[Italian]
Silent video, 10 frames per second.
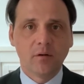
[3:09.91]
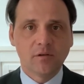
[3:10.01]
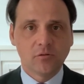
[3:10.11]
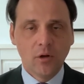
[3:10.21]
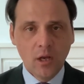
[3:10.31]

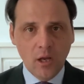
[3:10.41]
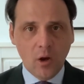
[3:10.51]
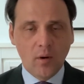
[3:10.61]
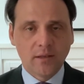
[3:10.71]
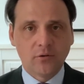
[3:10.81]
Questo
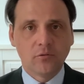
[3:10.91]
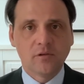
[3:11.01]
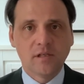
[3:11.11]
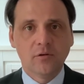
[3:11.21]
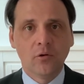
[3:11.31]
è un altro
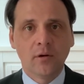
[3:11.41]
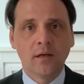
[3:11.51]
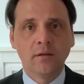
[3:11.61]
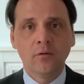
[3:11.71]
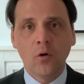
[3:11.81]
consiglio consiglio
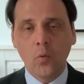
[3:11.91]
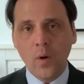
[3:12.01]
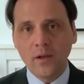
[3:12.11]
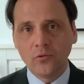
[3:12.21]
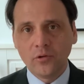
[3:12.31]
che ti do
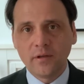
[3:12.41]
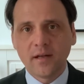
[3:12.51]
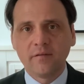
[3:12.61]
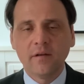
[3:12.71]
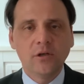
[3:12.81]
quando ti
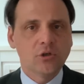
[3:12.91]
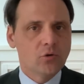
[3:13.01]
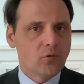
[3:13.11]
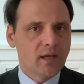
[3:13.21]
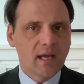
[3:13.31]
trasferisci
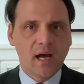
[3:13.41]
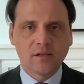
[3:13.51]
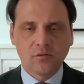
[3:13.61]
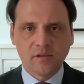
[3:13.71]
in ogni caso,